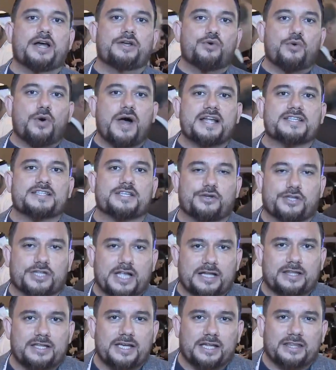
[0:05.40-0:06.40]
نواصل
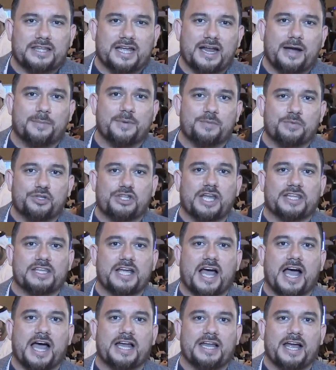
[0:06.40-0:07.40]
تغطيتنا من منتدى
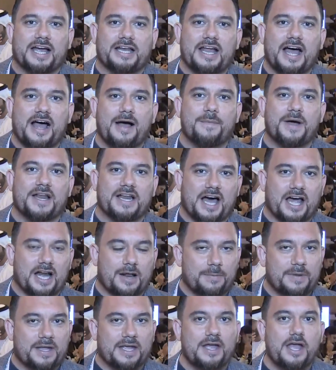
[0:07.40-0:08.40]
الإعلام
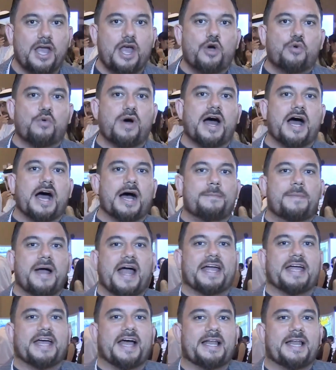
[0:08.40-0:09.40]
العربي
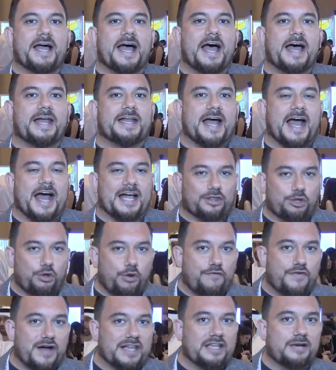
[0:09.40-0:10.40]
ومعي الآن أحد
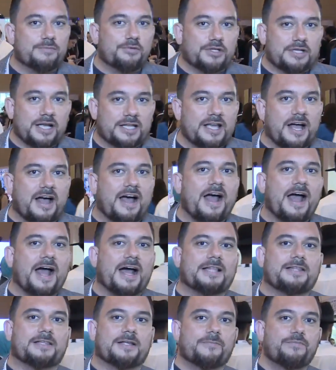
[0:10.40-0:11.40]
ضيوف هذا المنتدى أحد
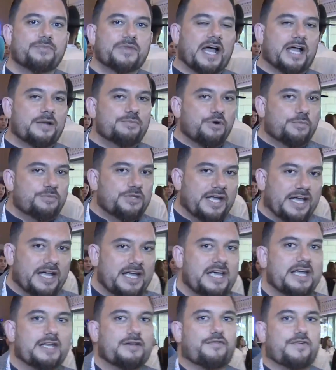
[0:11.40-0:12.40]

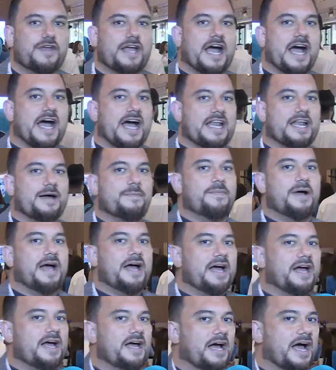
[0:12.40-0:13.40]
المبدعين في عالم
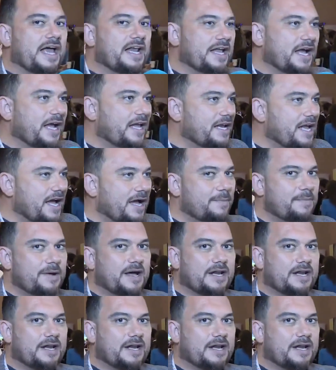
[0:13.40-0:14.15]
آه، الإعلام